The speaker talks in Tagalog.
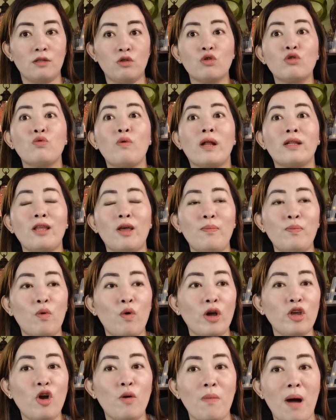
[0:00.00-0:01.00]
Suswertein
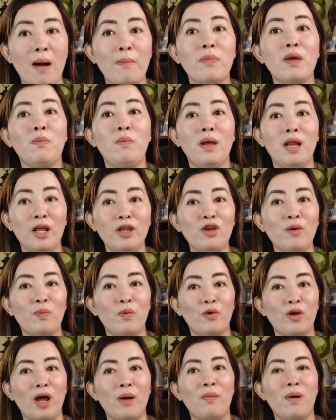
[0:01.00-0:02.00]
po kayo, mabibili niyo
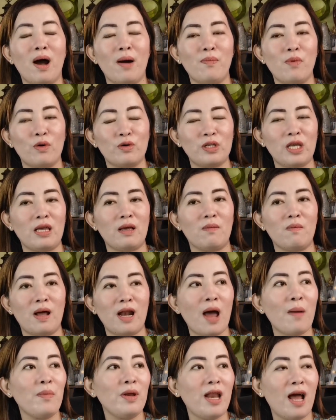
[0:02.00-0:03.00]
po yan mga bossing.
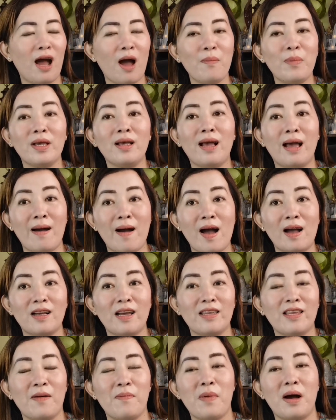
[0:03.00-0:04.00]
Marami na kaming
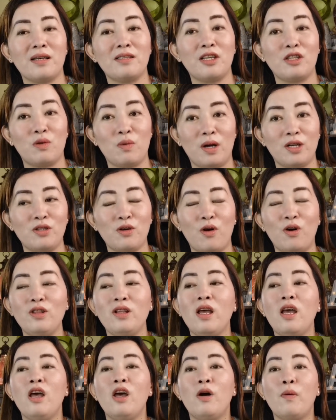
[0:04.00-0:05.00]
ganyan mga sitwasyon,